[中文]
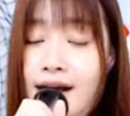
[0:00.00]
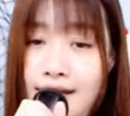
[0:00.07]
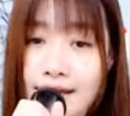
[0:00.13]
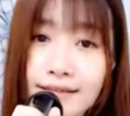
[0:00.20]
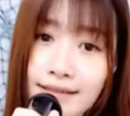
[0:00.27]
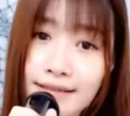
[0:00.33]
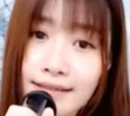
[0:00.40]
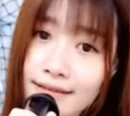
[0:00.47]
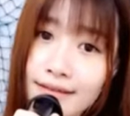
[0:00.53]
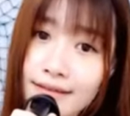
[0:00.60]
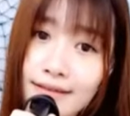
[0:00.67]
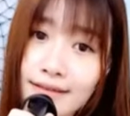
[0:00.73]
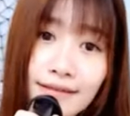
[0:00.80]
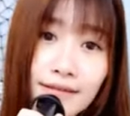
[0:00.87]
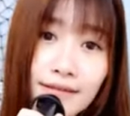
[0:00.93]
看见
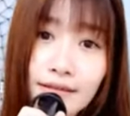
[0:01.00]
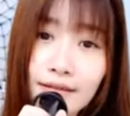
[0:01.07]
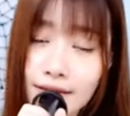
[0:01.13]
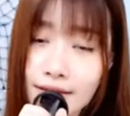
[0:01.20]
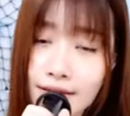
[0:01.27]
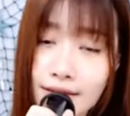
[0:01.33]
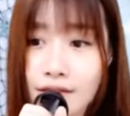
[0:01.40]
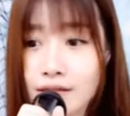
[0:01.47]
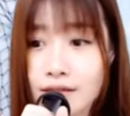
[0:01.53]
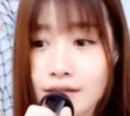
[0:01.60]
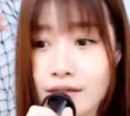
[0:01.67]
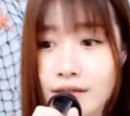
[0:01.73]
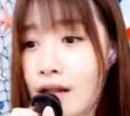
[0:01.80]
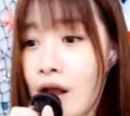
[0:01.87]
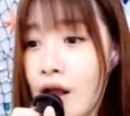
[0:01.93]
你的
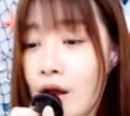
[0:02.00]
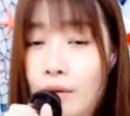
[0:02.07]
伤。